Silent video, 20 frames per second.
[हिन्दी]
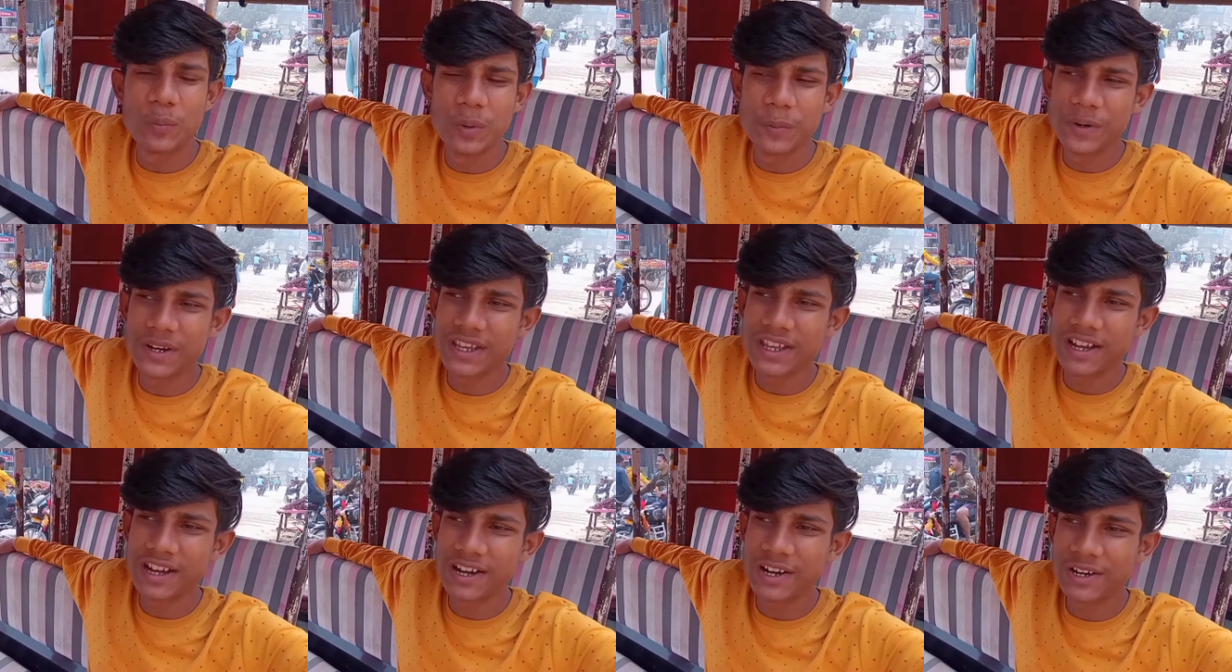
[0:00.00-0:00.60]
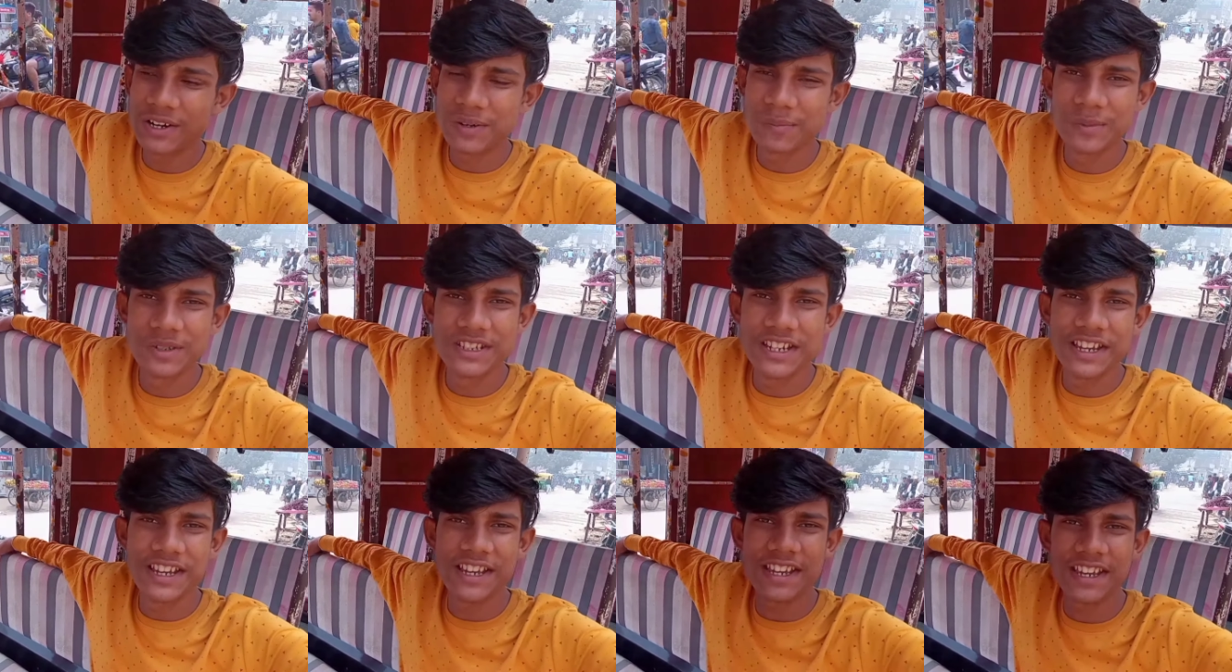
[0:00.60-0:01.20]
हूं कुपरी और
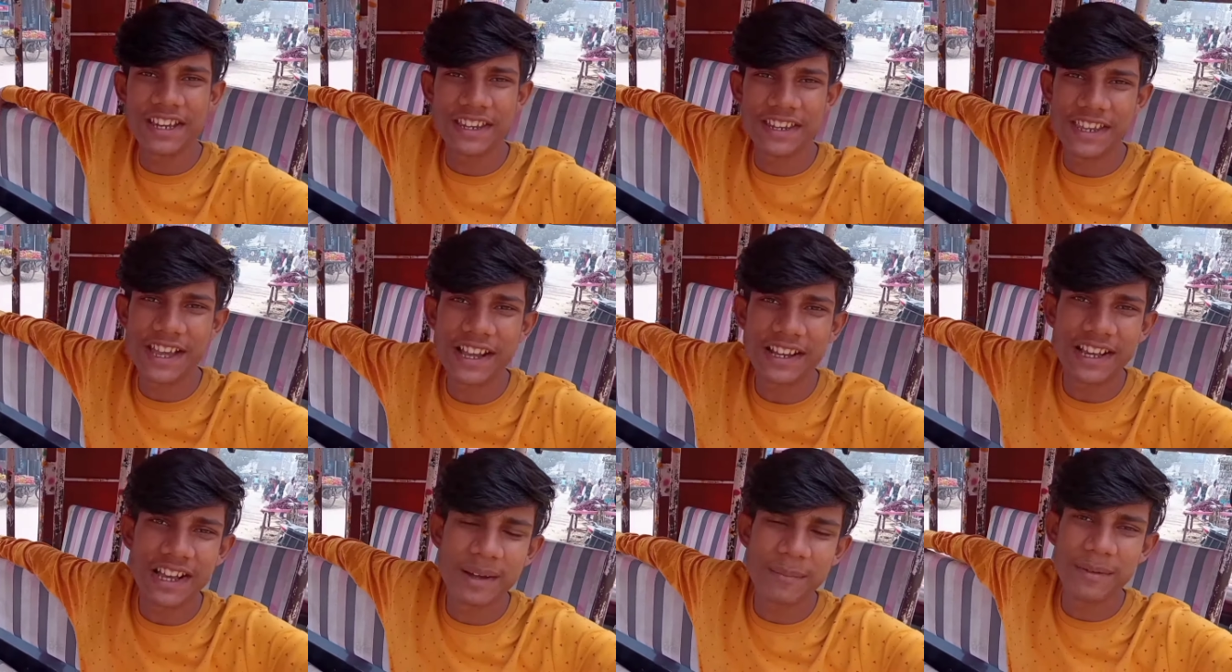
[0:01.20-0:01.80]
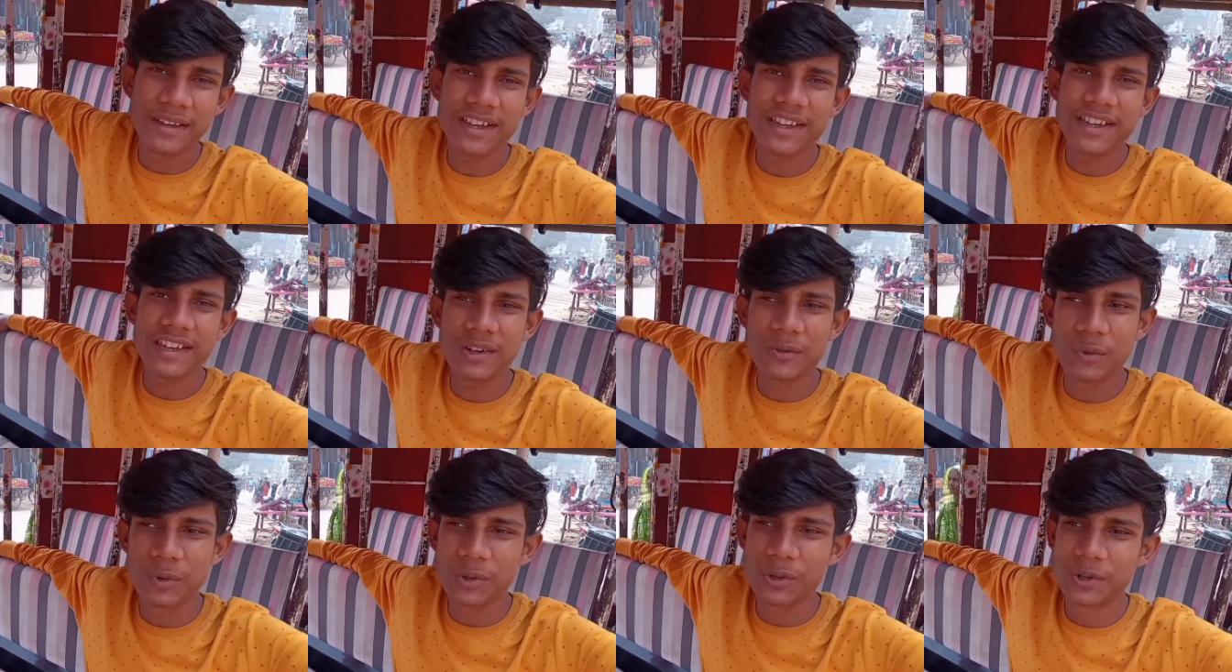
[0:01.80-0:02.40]
मुझे क्या काम है
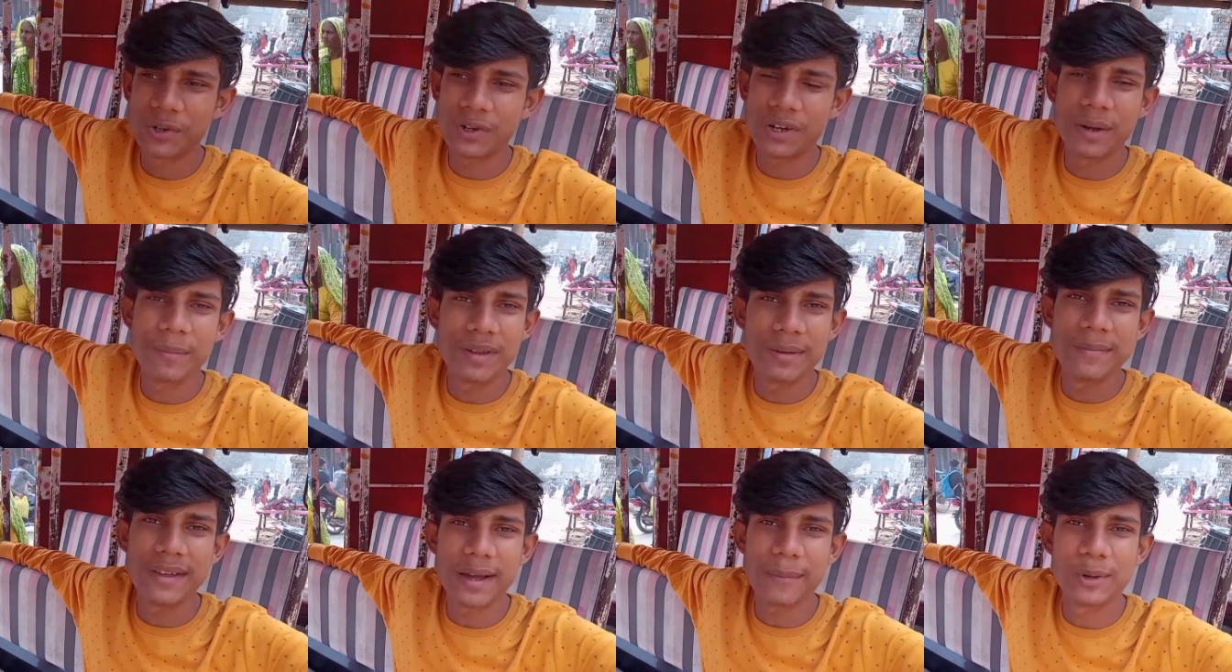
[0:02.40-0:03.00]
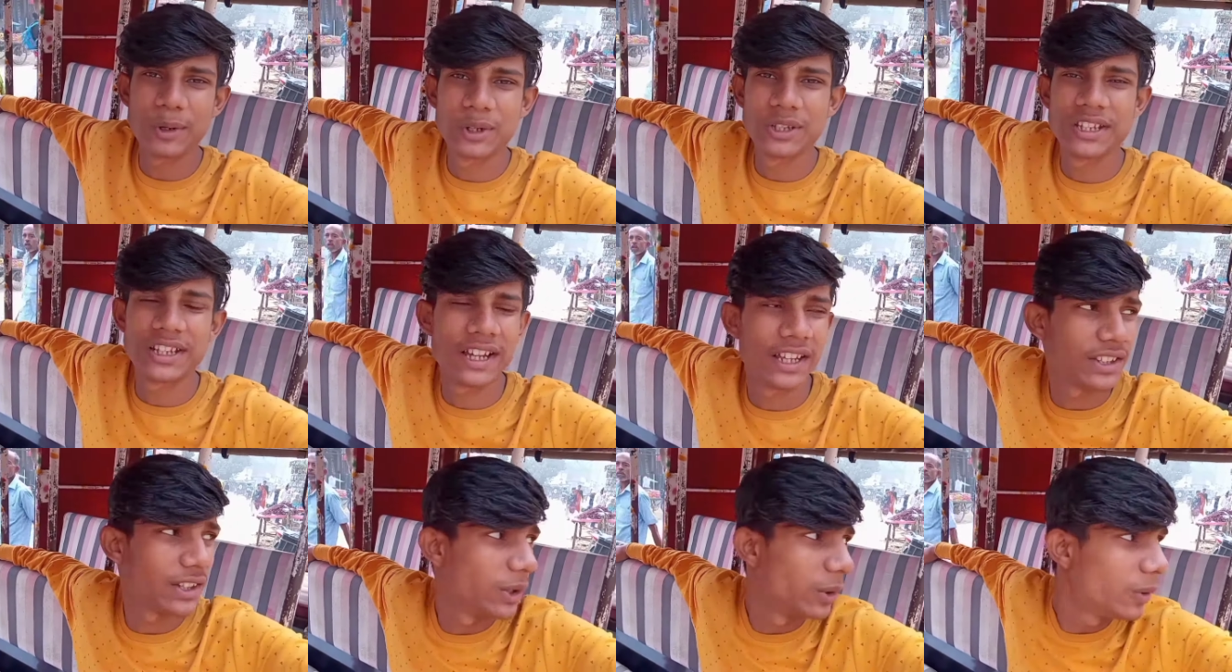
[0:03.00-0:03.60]
वो अभी मैं आप लोगों को
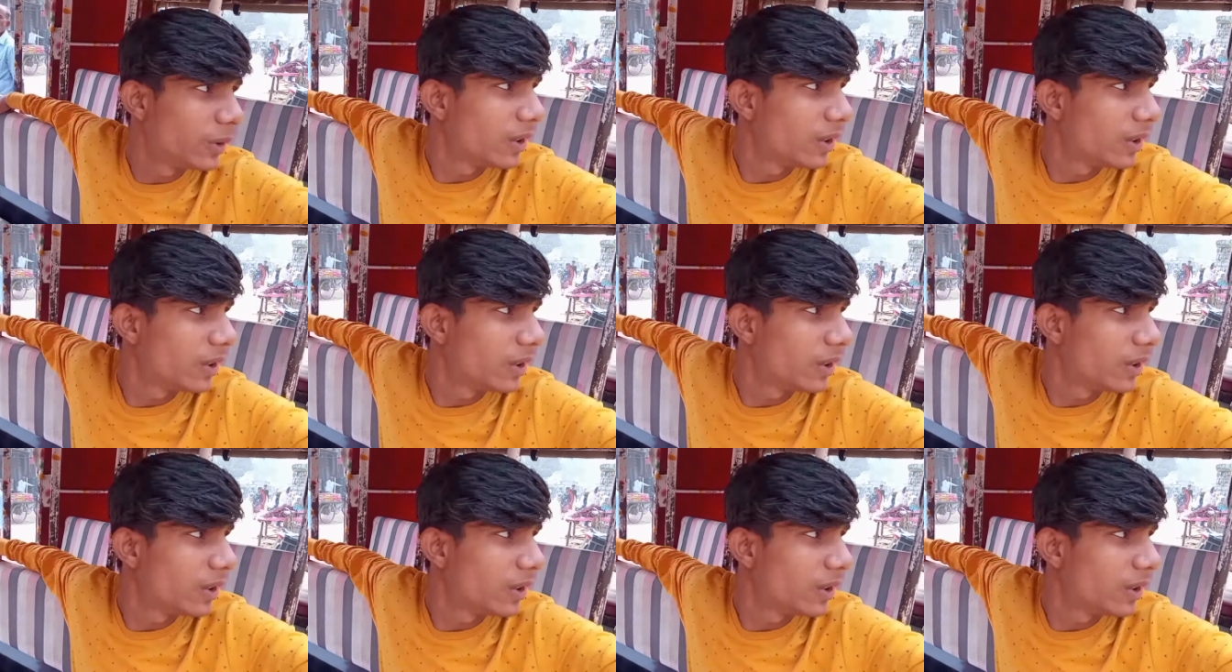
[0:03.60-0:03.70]
दिखाता